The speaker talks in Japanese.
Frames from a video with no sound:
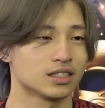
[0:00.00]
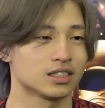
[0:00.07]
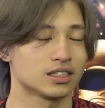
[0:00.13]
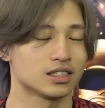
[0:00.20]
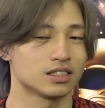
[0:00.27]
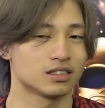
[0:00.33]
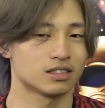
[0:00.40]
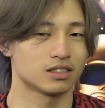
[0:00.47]
しいじゃ
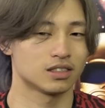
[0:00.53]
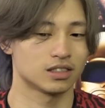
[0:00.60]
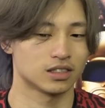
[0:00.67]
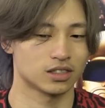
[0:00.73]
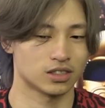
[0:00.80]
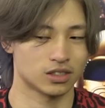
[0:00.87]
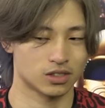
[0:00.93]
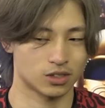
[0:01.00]
ない判断
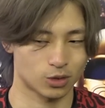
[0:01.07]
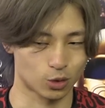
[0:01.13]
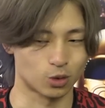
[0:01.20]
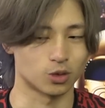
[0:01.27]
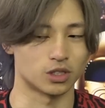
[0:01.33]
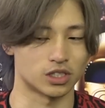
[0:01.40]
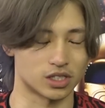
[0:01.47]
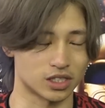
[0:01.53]
が
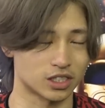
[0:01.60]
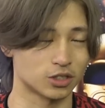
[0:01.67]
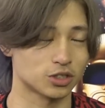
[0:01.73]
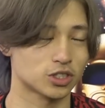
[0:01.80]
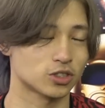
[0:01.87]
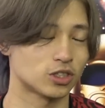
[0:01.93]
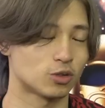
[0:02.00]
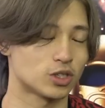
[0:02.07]
そうですね菊
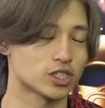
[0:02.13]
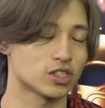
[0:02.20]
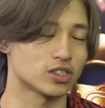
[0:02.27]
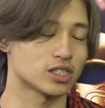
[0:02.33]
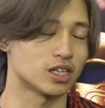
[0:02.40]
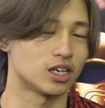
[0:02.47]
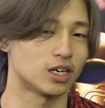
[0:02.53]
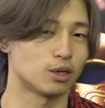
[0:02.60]
池がわざわ
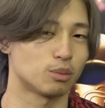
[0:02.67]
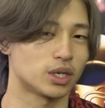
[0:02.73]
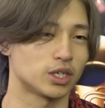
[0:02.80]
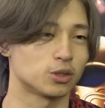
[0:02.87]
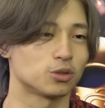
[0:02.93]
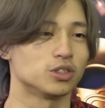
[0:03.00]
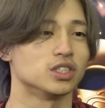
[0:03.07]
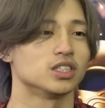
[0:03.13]
ざ前
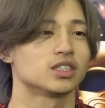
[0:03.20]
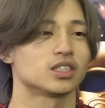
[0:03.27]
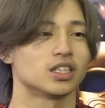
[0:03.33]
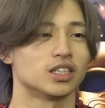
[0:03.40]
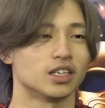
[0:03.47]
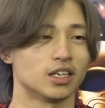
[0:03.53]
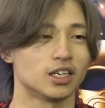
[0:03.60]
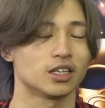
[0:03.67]
取りに行ったん
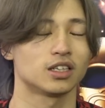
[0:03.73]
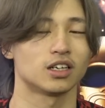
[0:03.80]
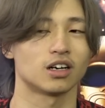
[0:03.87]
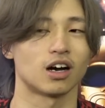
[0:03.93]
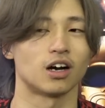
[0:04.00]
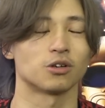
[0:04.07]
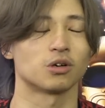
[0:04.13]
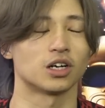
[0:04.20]
で、うん、なん
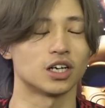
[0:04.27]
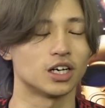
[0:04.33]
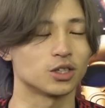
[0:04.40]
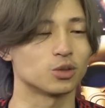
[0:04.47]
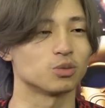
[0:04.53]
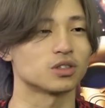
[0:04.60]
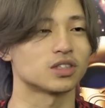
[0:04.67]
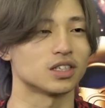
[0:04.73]
かあるかな
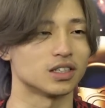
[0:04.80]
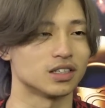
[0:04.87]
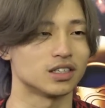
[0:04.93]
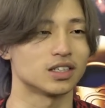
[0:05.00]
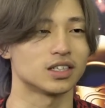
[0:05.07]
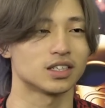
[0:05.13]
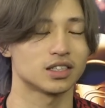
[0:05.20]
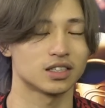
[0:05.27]
と思ったんで、ね
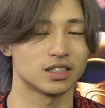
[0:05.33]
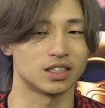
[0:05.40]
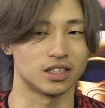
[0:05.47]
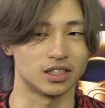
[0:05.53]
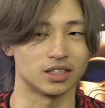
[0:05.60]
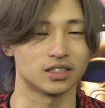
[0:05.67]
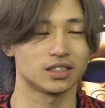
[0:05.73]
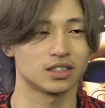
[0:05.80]
はい、
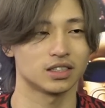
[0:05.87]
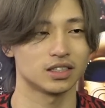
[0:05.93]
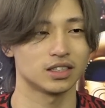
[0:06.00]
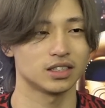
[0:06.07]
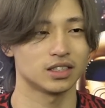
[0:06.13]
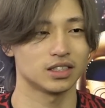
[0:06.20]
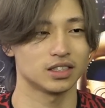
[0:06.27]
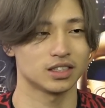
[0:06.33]
突発先行し
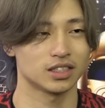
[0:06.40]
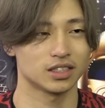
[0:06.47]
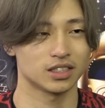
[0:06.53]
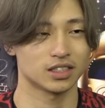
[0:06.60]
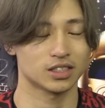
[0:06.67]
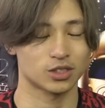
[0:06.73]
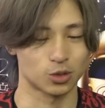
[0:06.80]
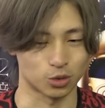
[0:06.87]
てくれれば
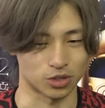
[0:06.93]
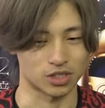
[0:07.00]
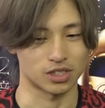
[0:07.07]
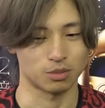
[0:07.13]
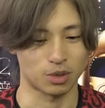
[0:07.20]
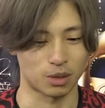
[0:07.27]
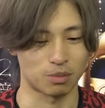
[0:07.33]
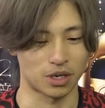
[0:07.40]
そうです
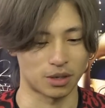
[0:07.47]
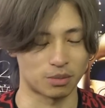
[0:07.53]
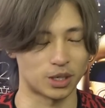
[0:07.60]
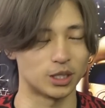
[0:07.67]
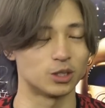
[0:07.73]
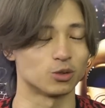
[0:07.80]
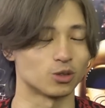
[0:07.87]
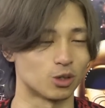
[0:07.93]
ねまあ前々
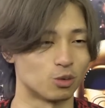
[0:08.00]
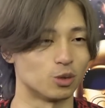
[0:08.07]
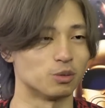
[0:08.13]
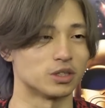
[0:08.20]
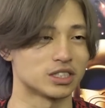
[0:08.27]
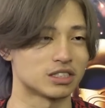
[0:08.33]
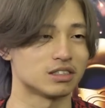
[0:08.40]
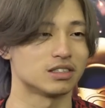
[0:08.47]
いようと思い
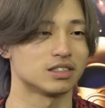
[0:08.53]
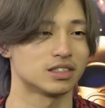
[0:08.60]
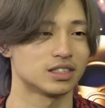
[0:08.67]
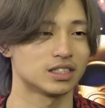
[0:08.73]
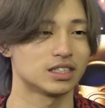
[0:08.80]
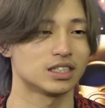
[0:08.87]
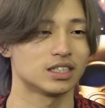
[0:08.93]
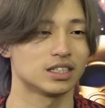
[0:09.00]
ました
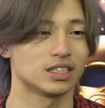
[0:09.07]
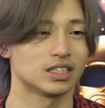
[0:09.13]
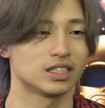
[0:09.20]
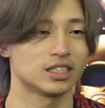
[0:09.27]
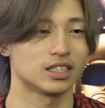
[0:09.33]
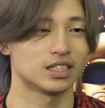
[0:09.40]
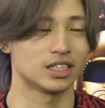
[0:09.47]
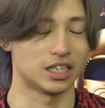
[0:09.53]
それはそれ
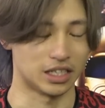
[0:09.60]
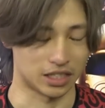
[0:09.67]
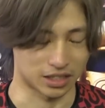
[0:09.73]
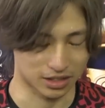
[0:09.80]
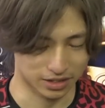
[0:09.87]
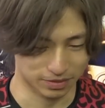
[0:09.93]
でね、はい、チャンス